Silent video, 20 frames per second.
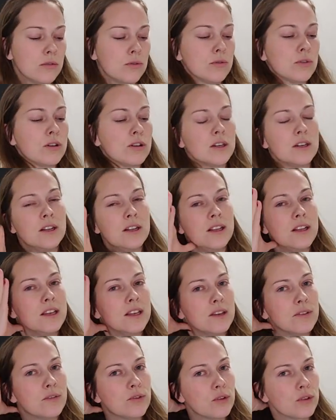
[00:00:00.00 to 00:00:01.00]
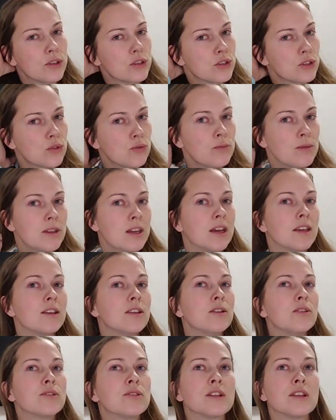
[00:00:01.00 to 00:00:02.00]
Ух, и волосы у меня
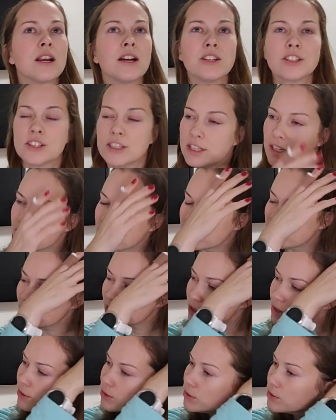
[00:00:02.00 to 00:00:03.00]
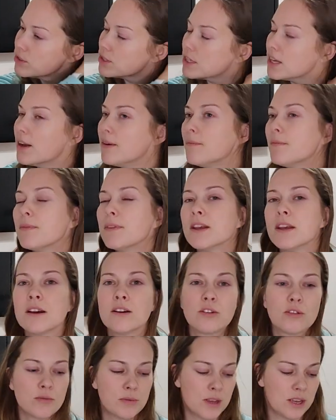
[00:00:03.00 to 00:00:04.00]
от нее страшно электризуются.
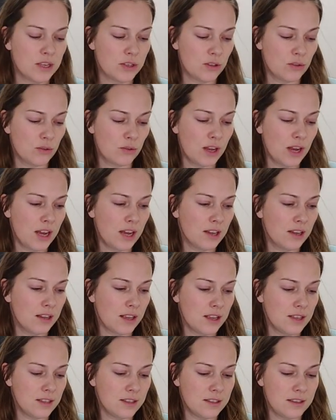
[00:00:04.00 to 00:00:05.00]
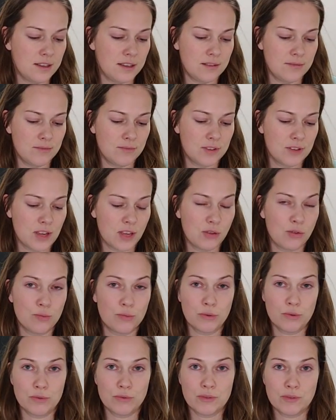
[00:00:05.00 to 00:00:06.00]
У меня есть другая классная, я
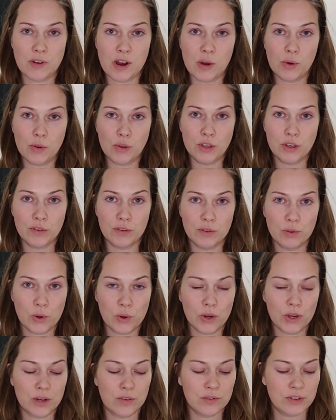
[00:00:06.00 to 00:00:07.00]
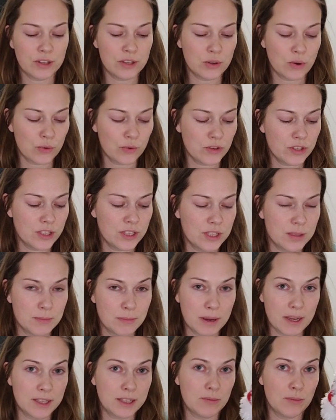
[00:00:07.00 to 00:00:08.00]
думаю, в новогодних влогах вы ее увидите,
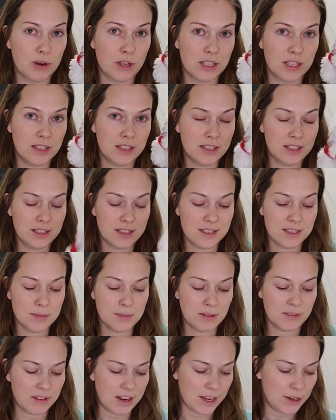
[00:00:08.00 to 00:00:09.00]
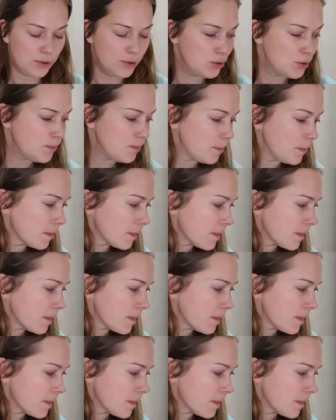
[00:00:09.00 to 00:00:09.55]
поэтому от этой избавляюсь.